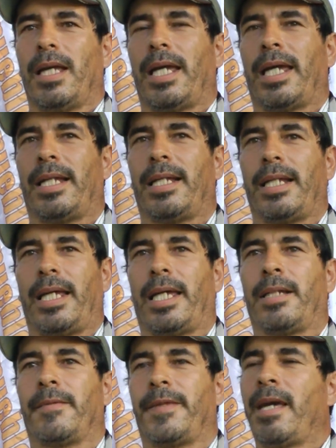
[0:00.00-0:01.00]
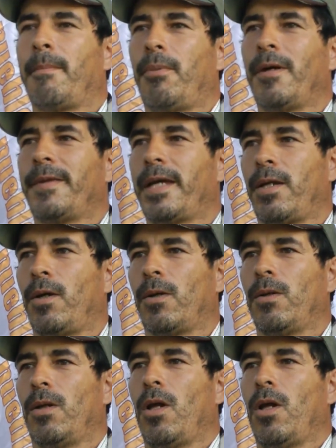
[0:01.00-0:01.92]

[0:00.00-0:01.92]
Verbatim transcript: en, tiempo anterior